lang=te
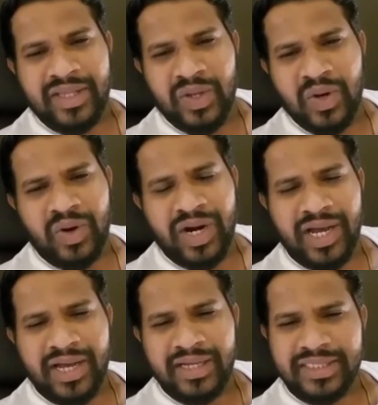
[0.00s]
ఇందులో
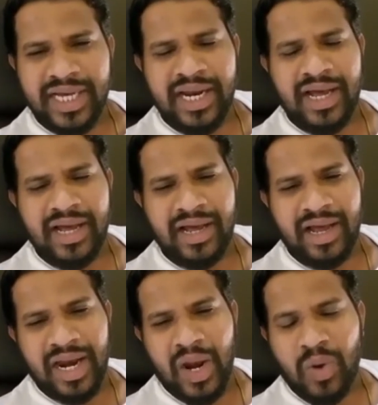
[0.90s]
కూడా చాలా
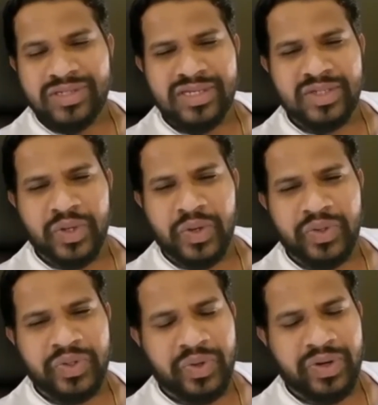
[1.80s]
ఆ లవ్ సీన్స్
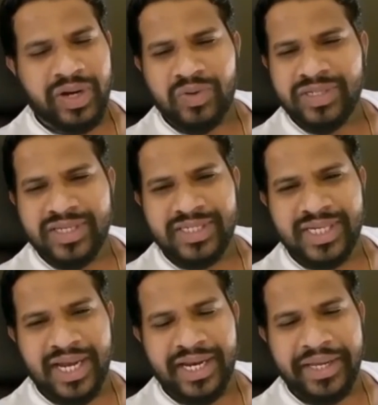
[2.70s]
క్యూట్ క్యూట్ లవ్ సీన్స్
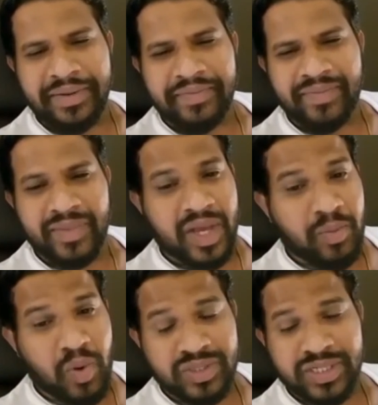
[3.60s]
కానీ
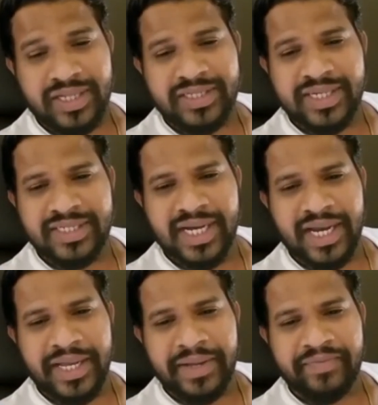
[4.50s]
ఎమోషనల్ సీన్స్
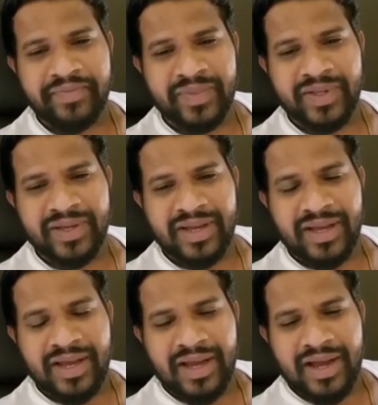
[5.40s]
కానీ
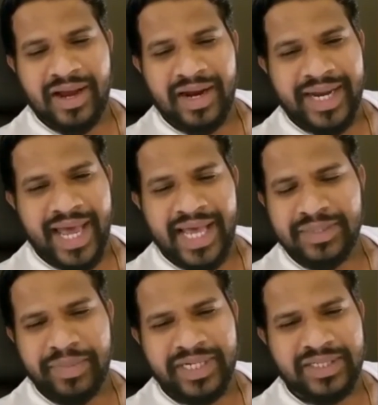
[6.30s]
ఆ
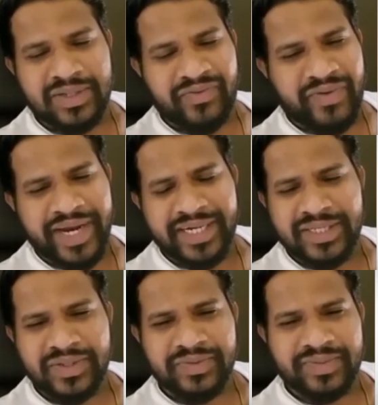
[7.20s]
డ్యాన్స్ బిట్స్
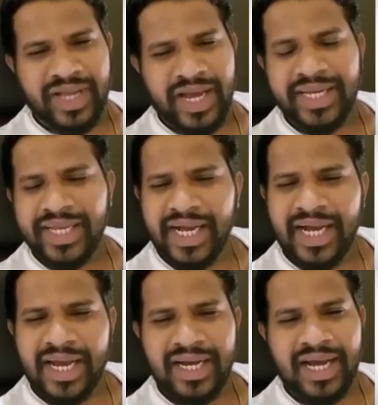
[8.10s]
ఫైట్స్ అన్ని
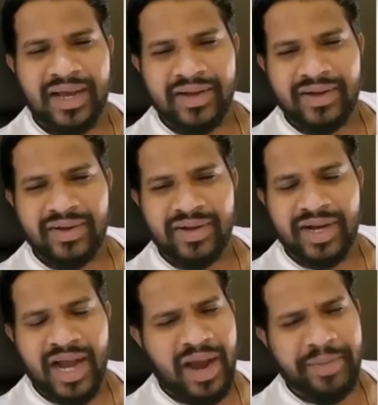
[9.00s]
రకాలుగా
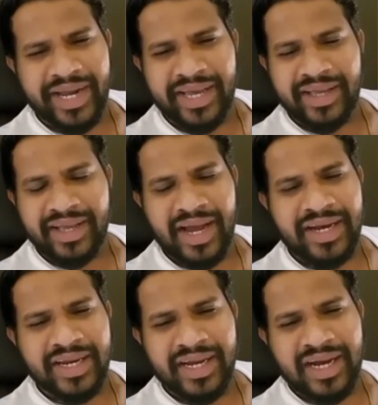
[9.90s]
కామెడీ
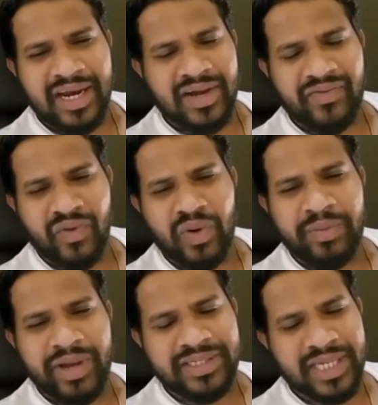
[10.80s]
అన్ని రకాలుగా
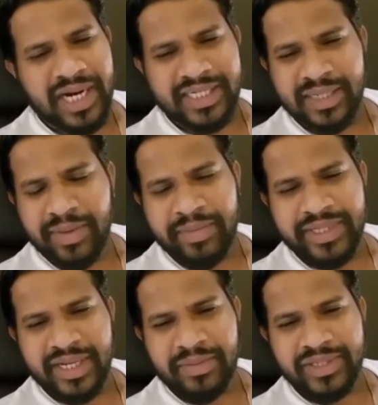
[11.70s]
ఫుల్ మీల్స్ లాంటి సినిమా
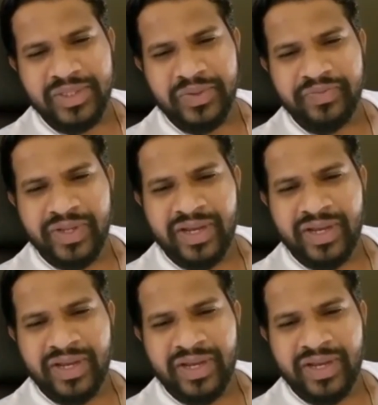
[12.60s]
మిస్టర్ మజ్ను